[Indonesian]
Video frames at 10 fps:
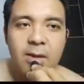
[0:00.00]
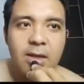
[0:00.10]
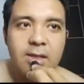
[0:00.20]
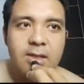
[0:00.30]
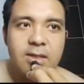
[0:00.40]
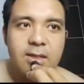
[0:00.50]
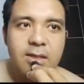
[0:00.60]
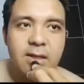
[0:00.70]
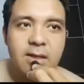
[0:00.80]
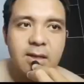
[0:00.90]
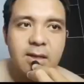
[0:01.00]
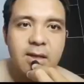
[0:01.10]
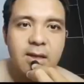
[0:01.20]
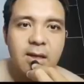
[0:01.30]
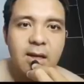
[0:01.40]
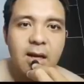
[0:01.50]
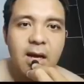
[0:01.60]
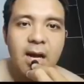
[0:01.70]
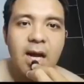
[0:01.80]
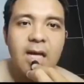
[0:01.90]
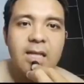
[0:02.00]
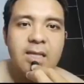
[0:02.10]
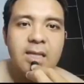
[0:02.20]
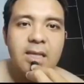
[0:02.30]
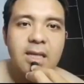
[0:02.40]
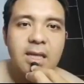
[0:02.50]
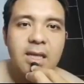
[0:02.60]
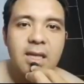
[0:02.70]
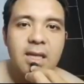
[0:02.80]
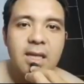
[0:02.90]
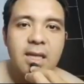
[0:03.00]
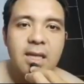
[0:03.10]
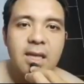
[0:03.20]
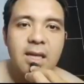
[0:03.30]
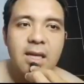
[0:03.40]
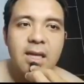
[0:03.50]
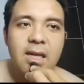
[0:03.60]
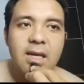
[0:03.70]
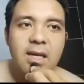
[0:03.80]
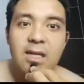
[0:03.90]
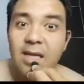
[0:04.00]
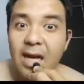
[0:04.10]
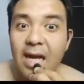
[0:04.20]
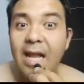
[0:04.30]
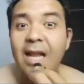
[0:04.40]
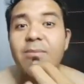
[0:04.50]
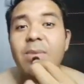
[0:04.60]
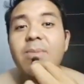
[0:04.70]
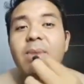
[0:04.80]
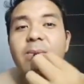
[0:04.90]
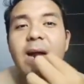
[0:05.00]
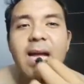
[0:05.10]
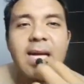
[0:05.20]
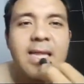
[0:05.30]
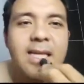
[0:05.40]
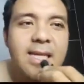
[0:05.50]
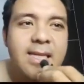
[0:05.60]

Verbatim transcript: ini mah, guys. Anjrit. Ya, lem lemah banget,